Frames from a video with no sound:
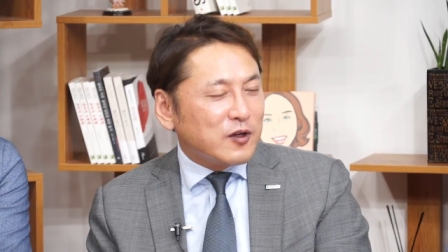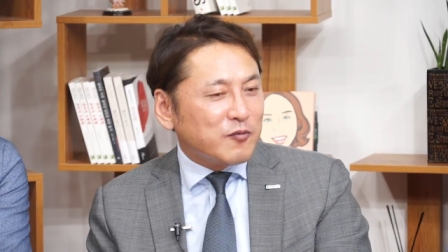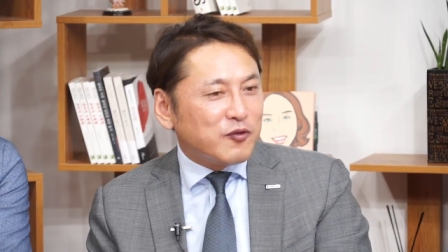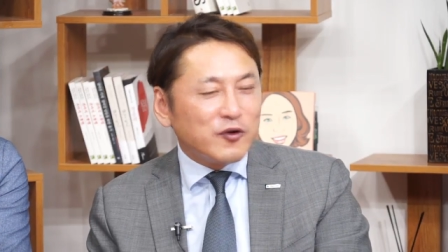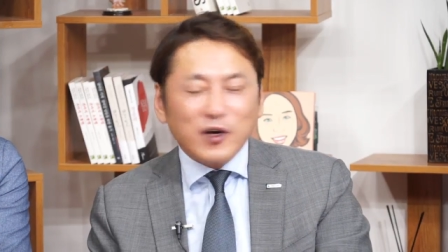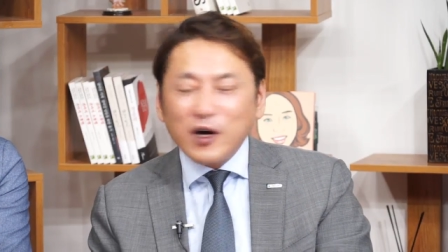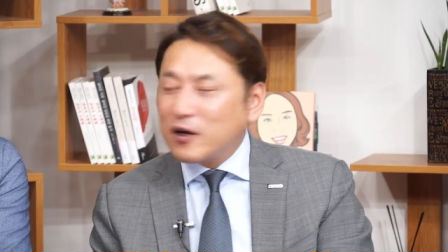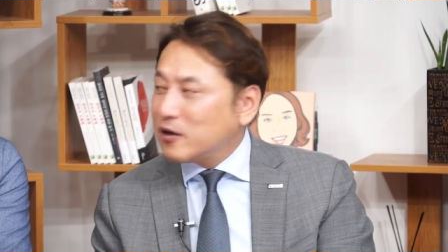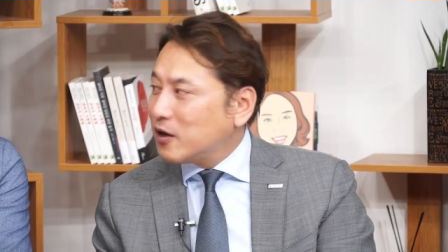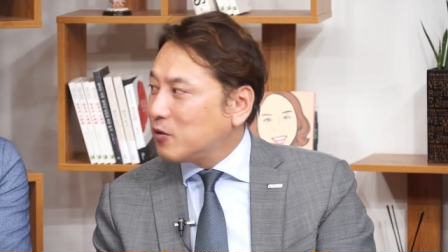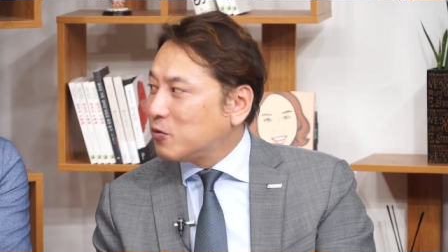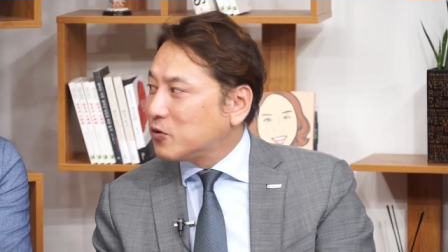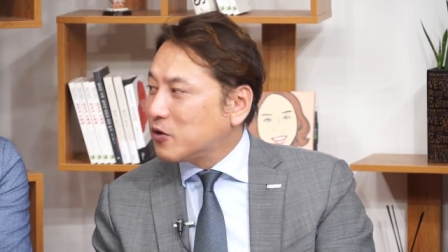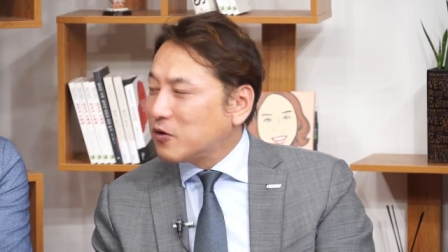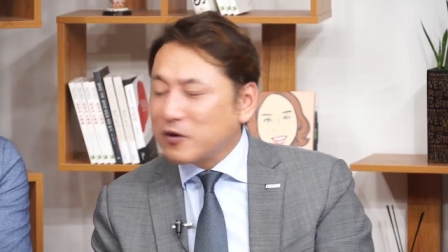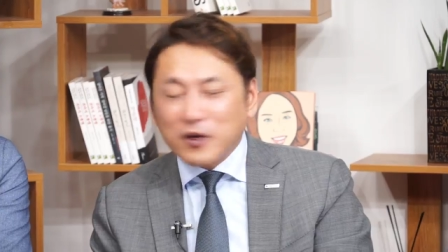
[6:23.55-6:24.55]
불가능의
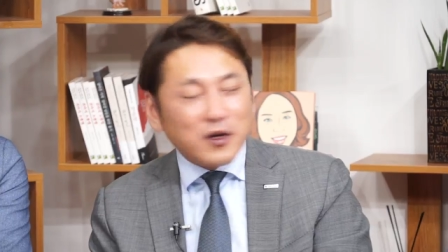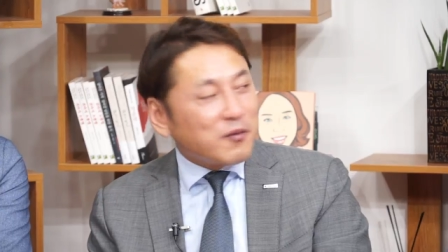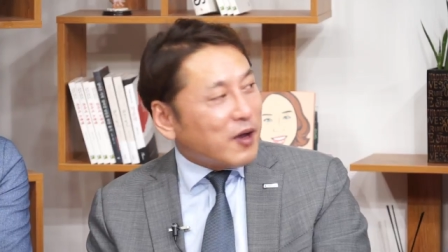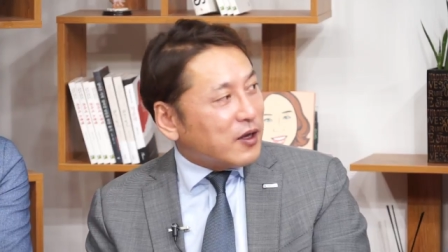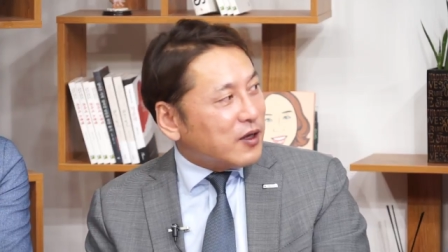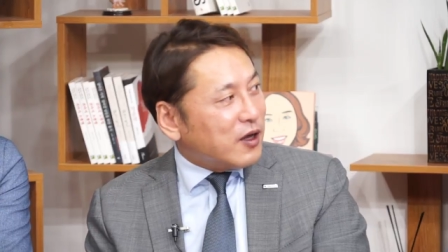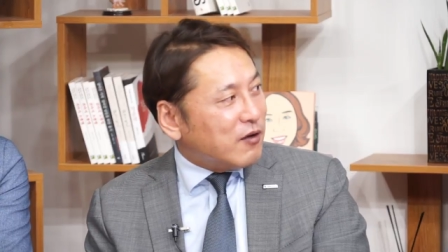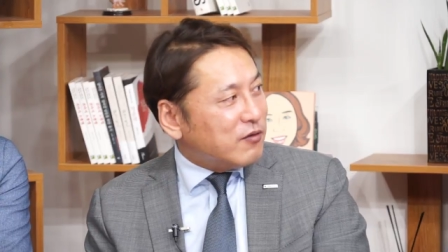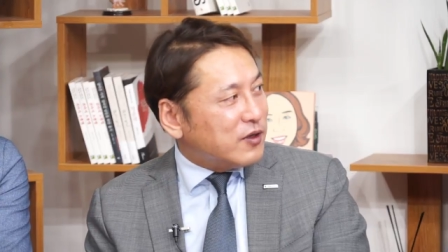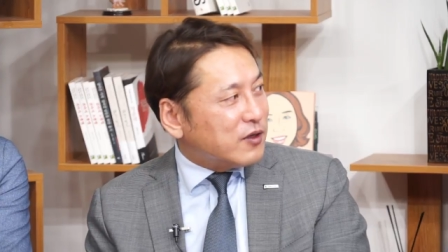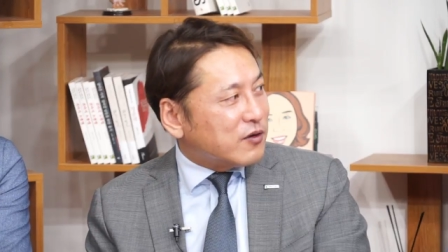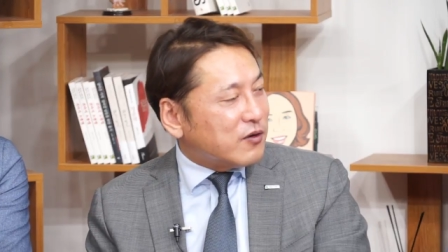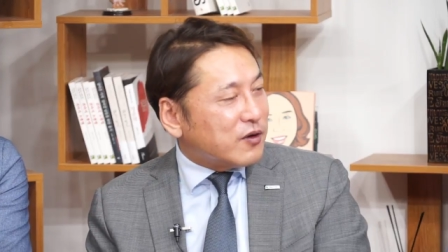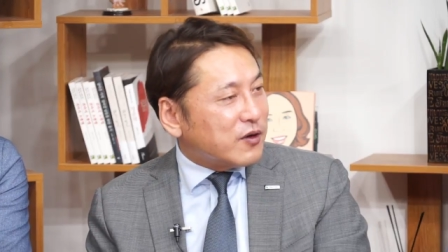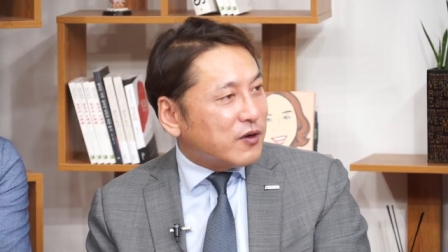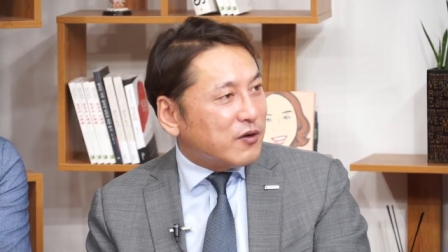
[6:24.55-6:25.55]
도전을 되게 많이 하고
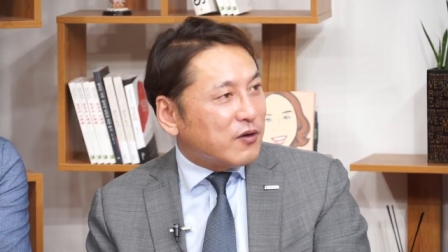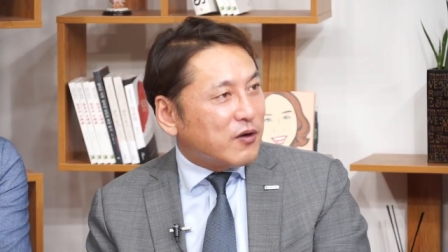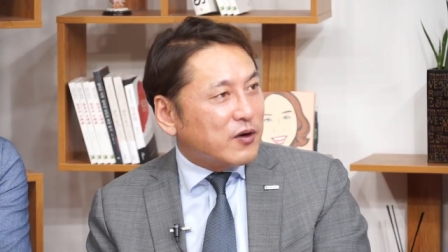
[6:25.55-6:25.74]
있는 거예요.